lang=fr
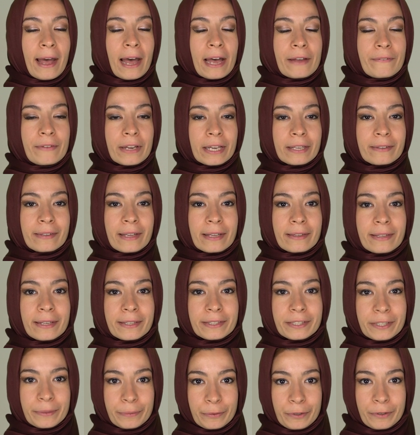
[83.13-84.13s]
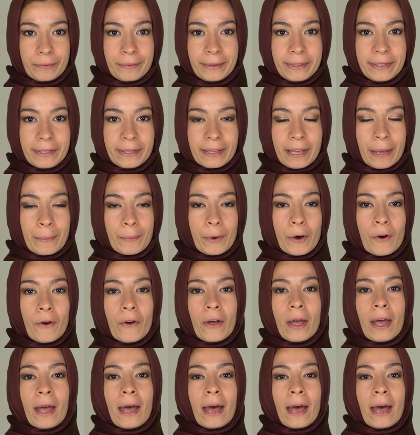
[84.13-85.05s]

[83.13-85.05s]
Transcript: avec certains types de médicaments,